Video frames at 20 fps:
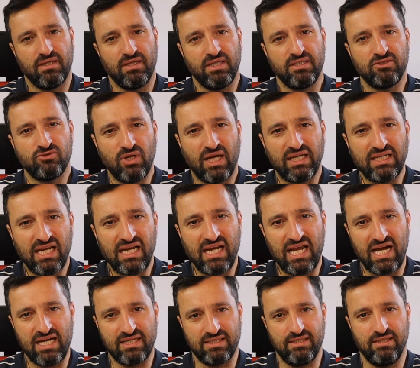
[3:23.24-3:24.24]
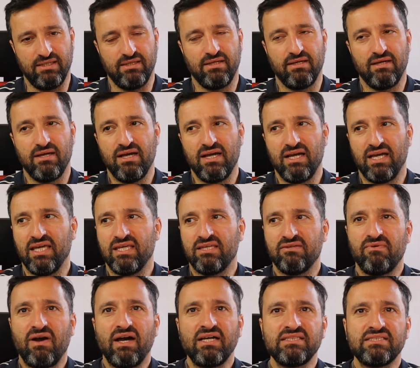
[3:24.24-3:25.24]
in so einer Lage. Ich
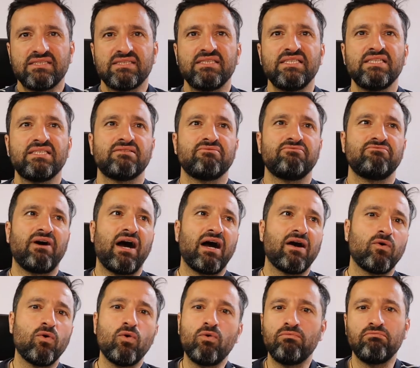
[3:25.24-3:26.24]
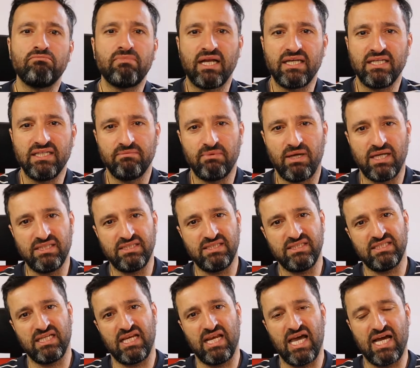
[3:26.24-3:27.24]
weiß nicht, warum man immer in
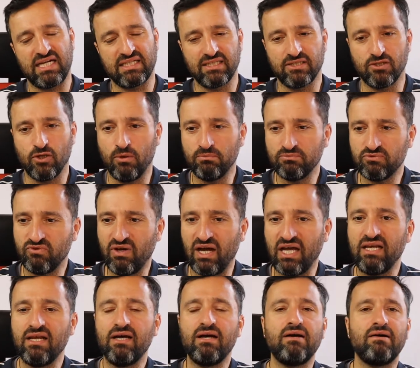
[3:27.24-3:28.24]
diese Lage kommt, weil